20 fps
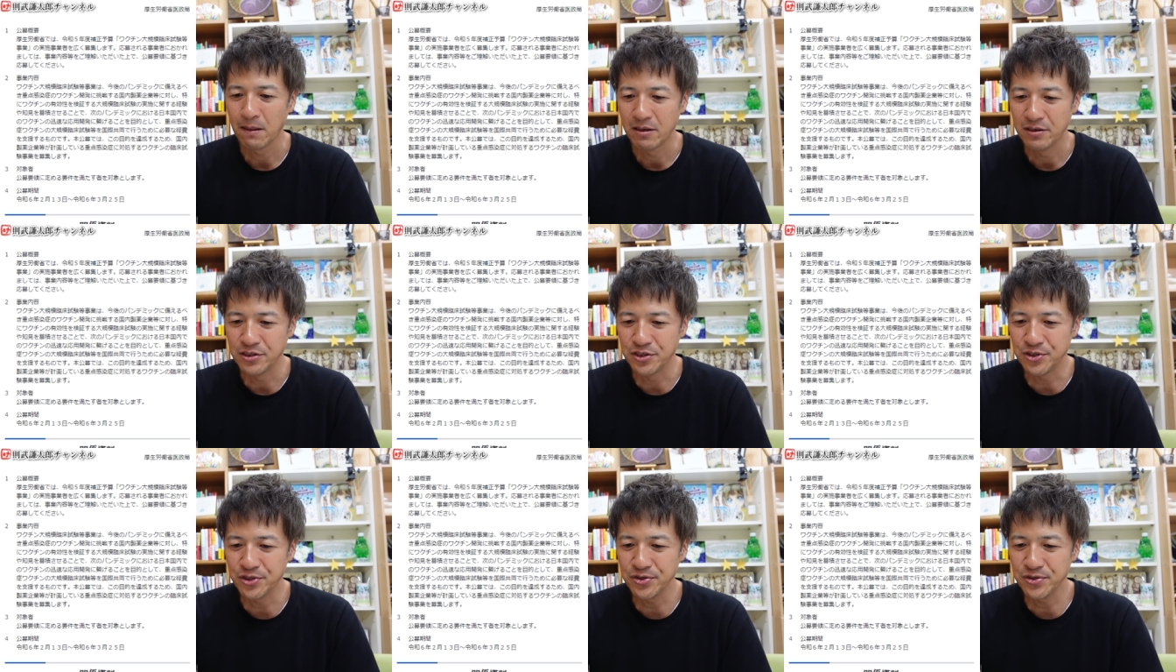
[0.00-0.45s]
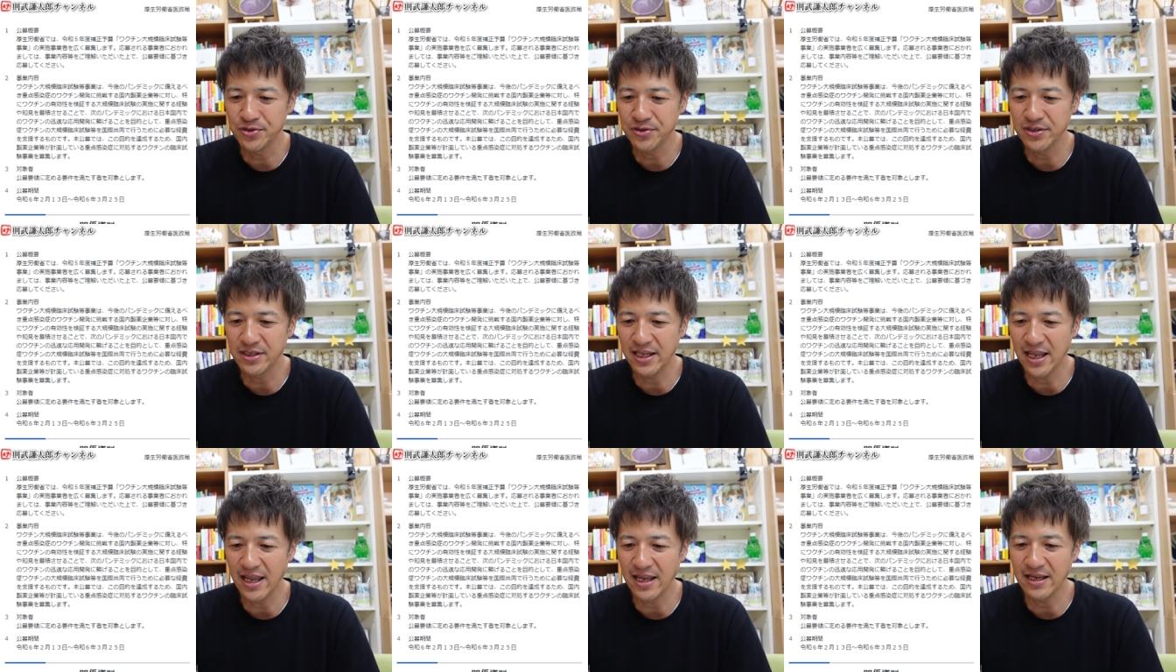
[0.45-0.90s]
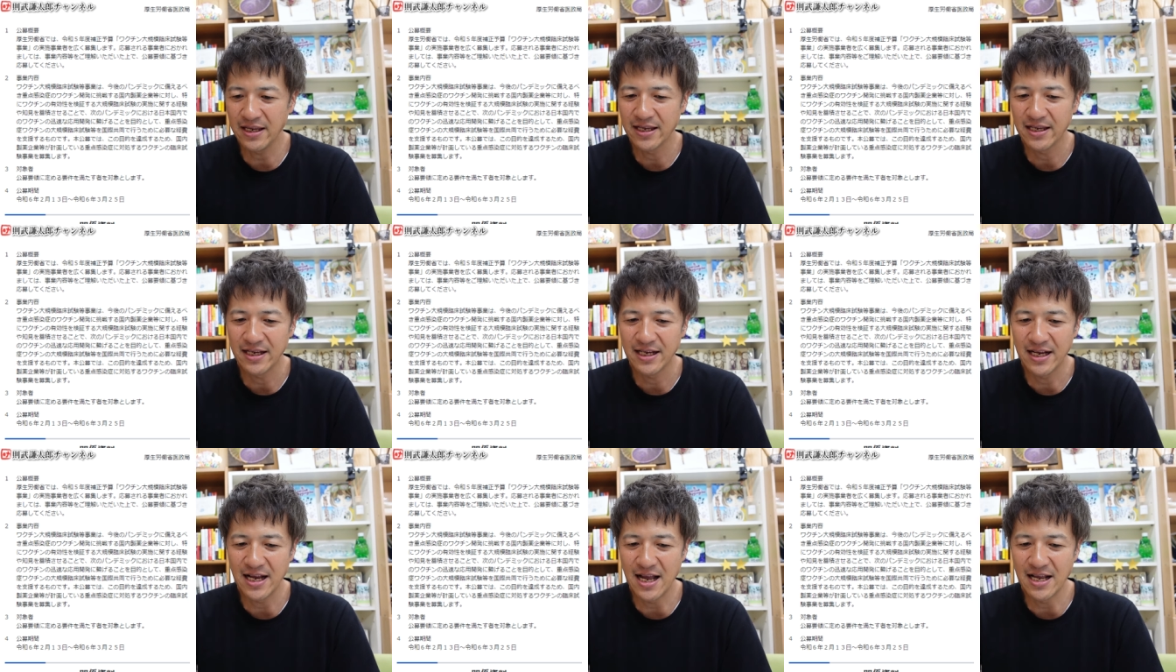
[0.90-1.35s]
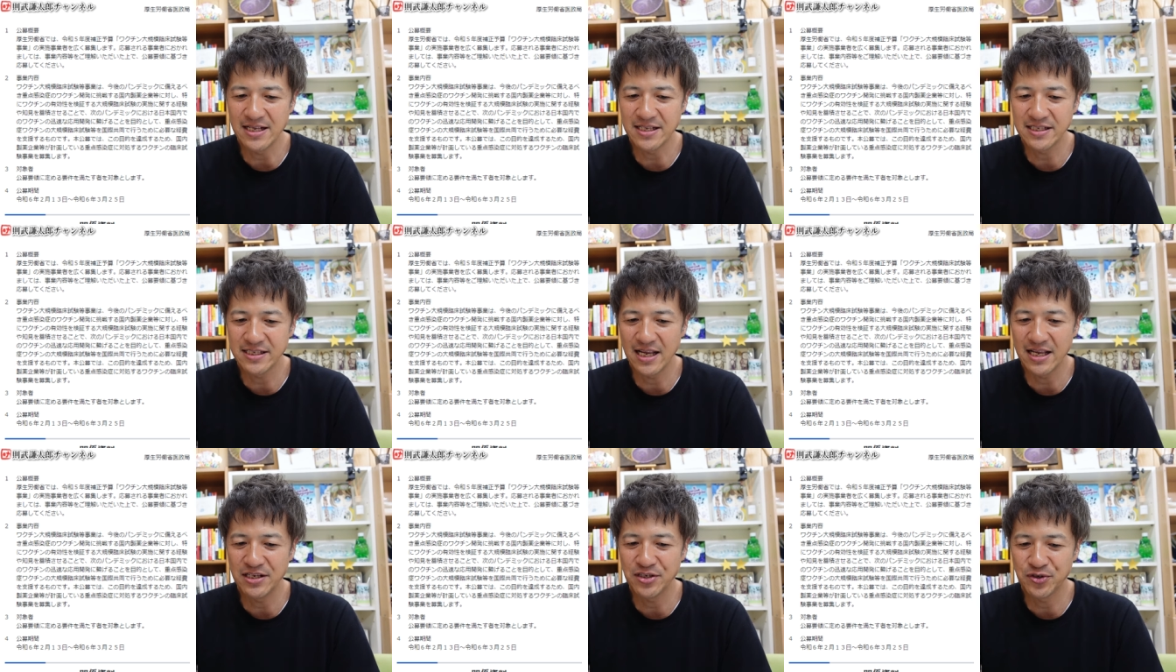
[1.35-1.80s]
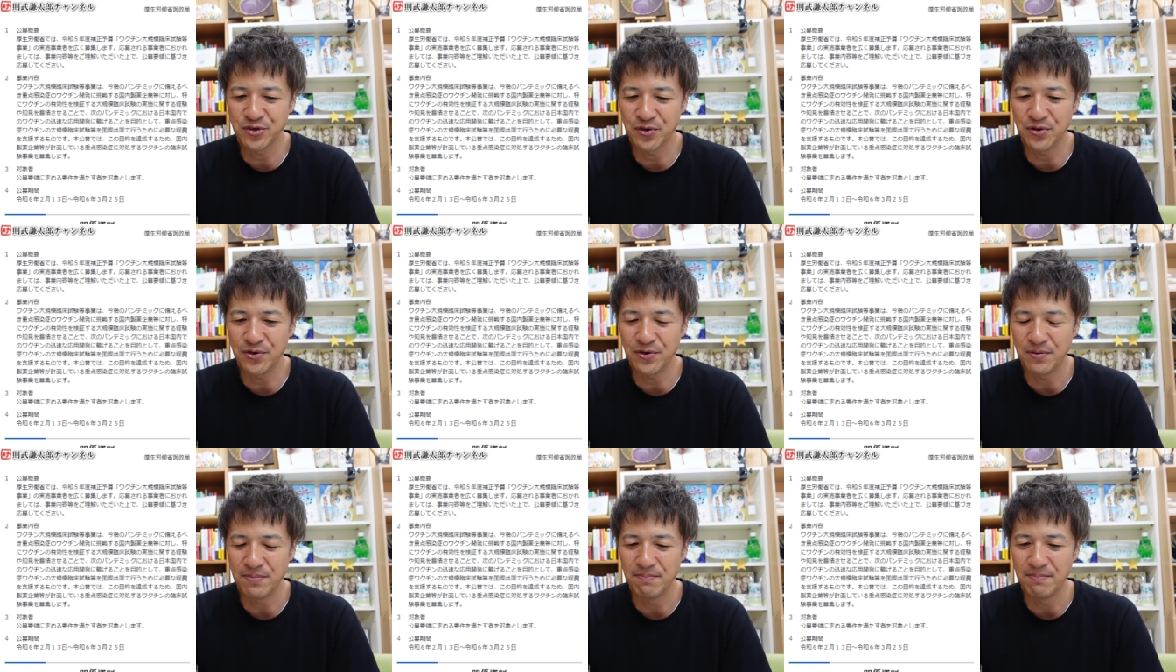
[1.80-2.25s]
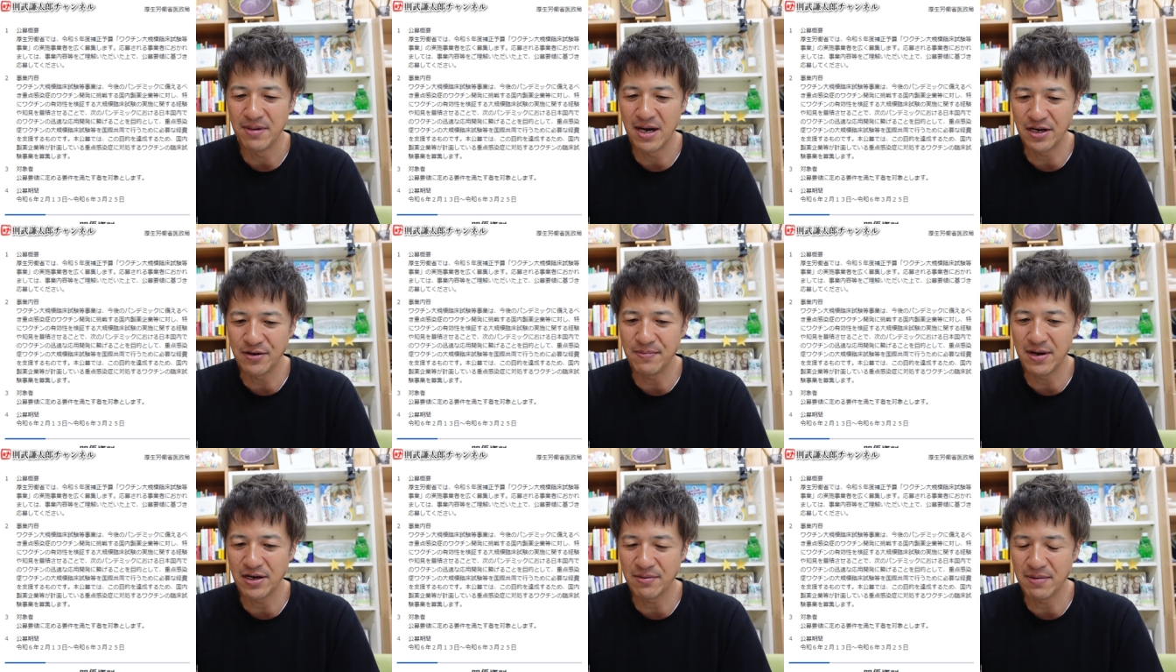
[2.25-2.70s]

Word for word: 重点感染症○○○○